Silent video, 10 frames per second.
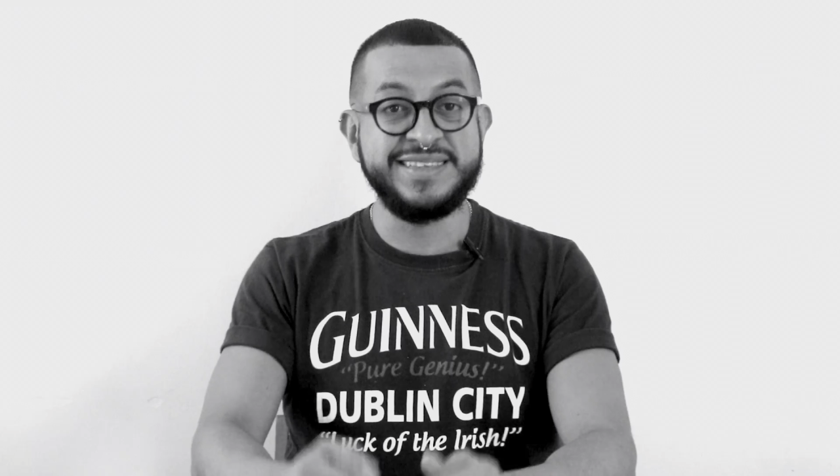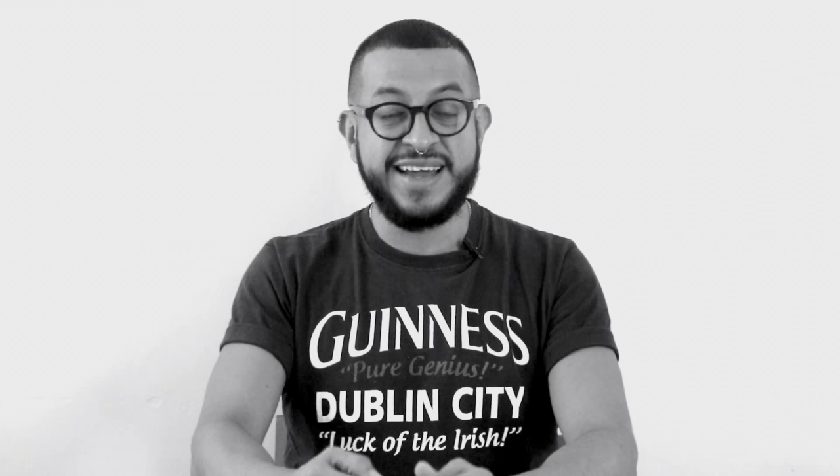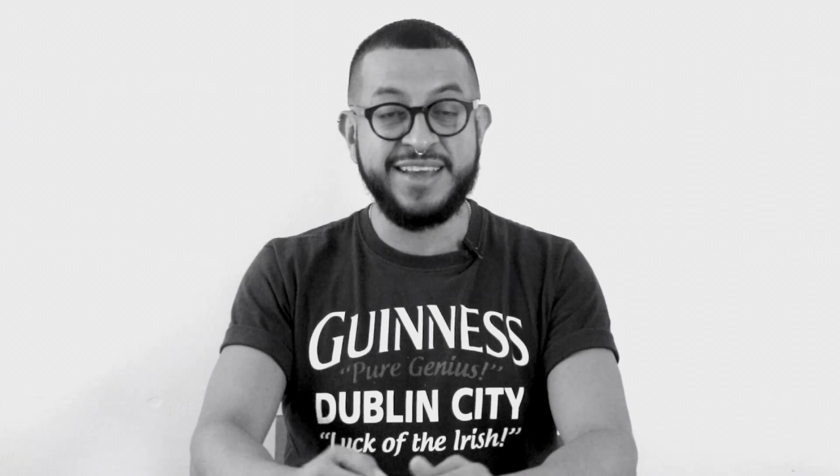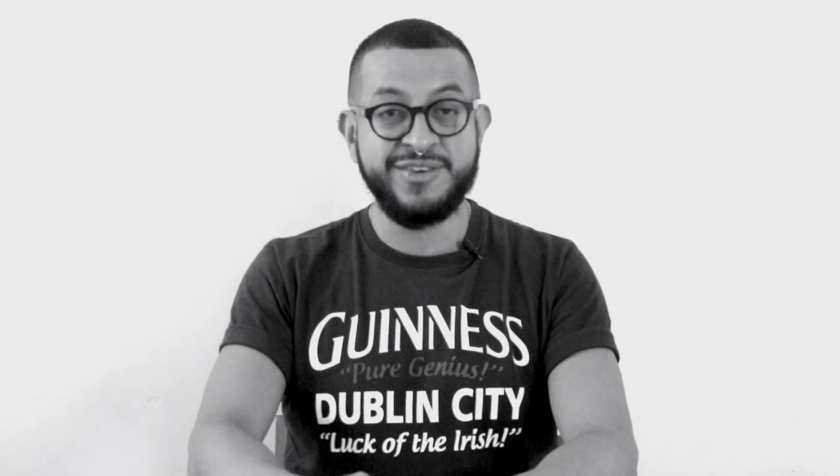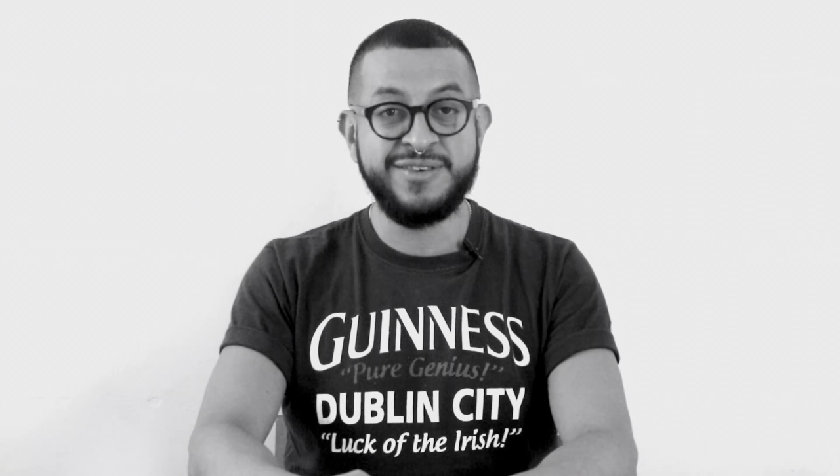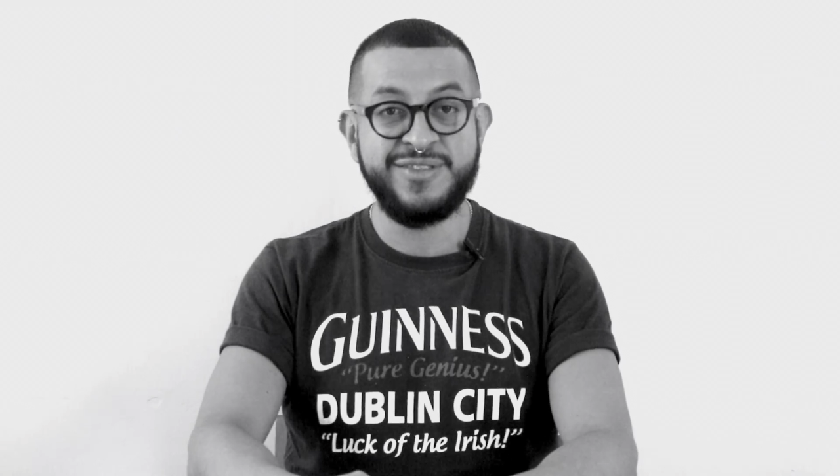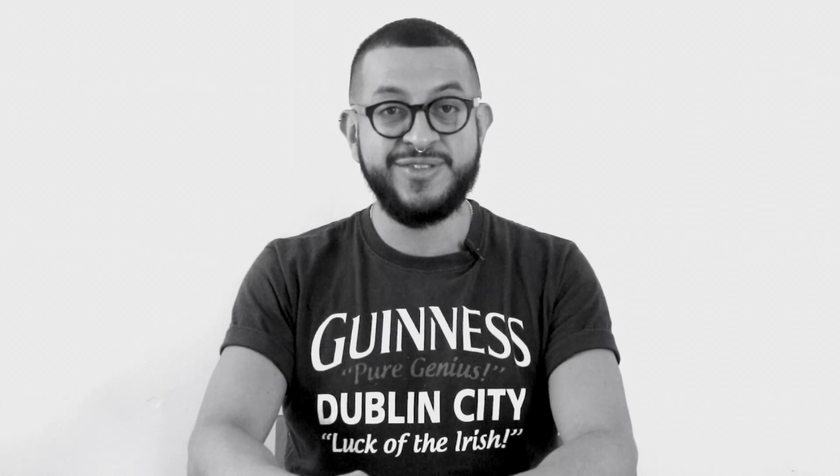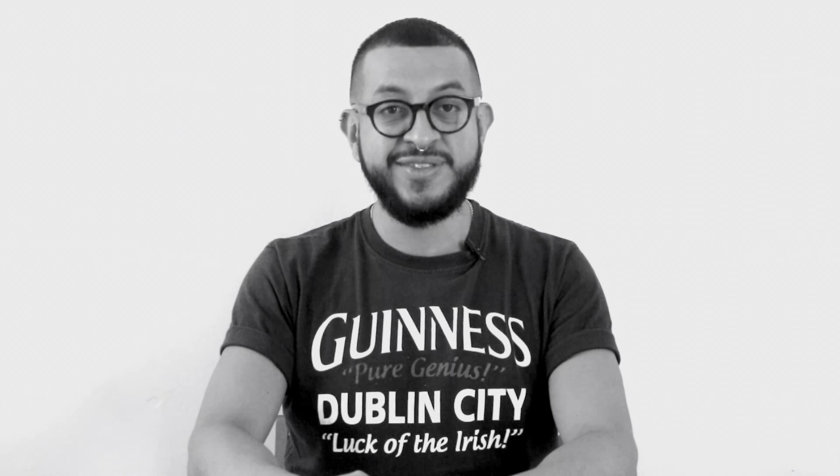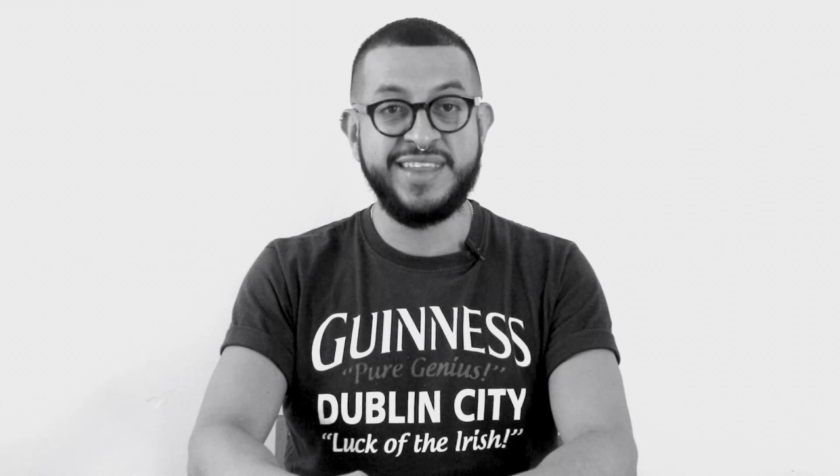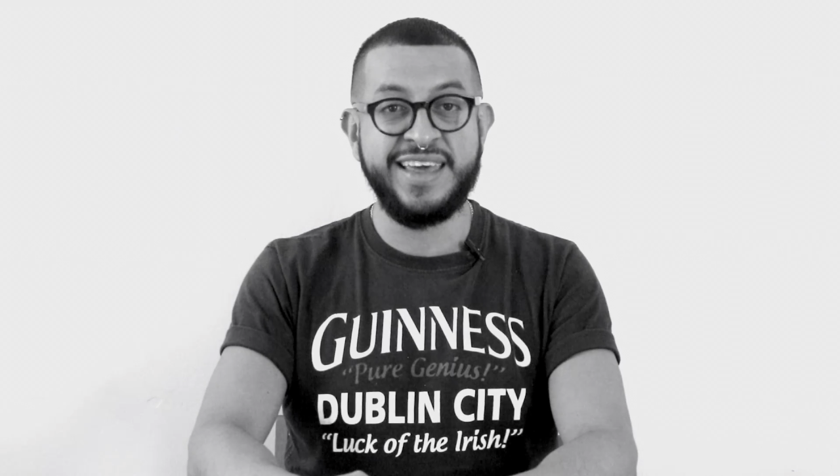ensayo
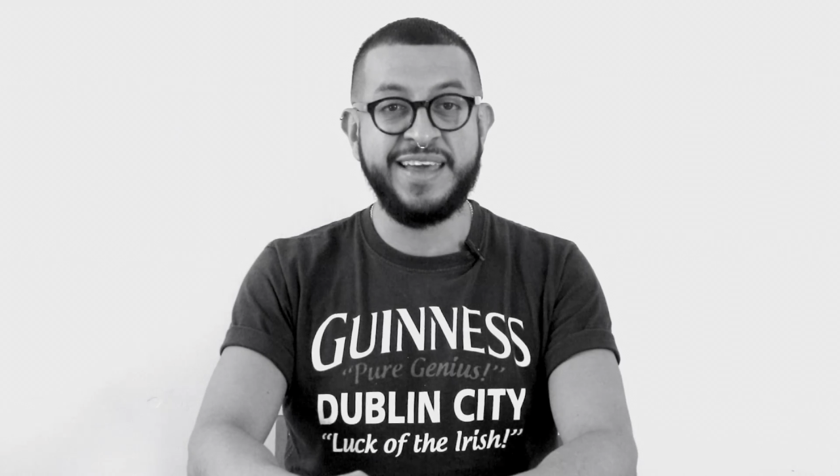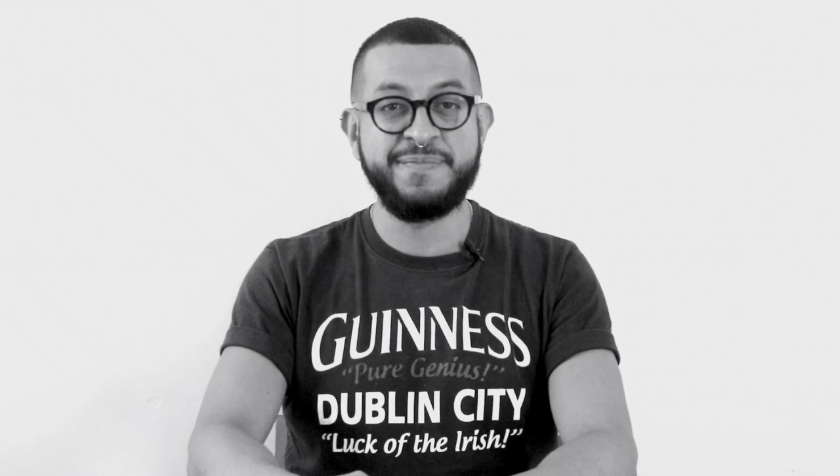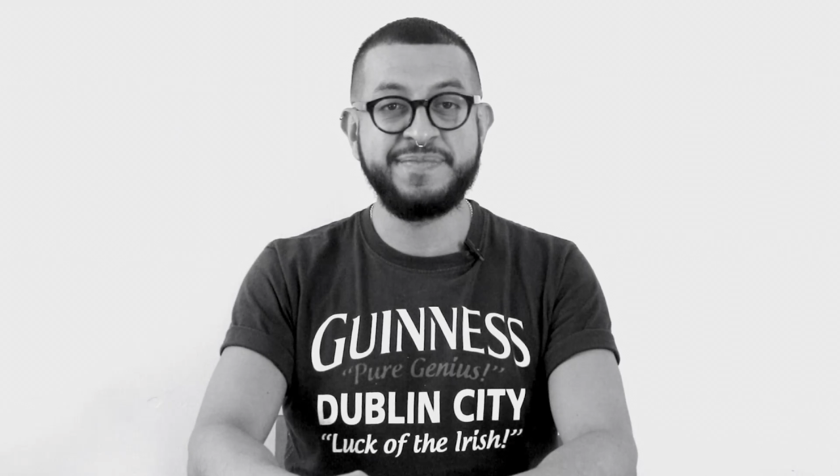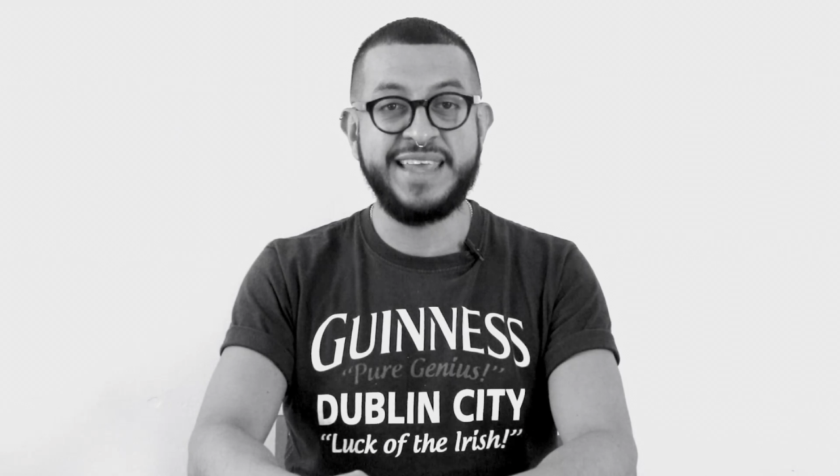donde